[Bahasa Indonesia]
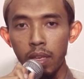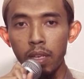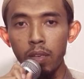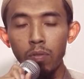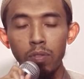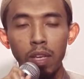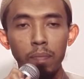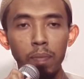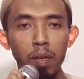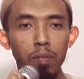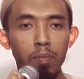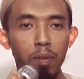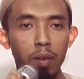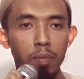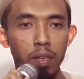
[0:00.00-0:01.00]
Ini
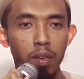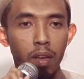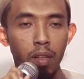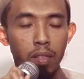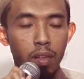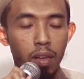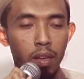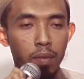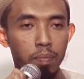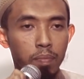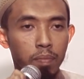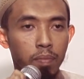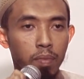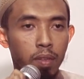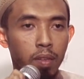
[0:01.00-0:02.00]
ucapan Umar bin
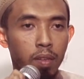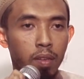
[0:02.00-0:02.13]
Khattab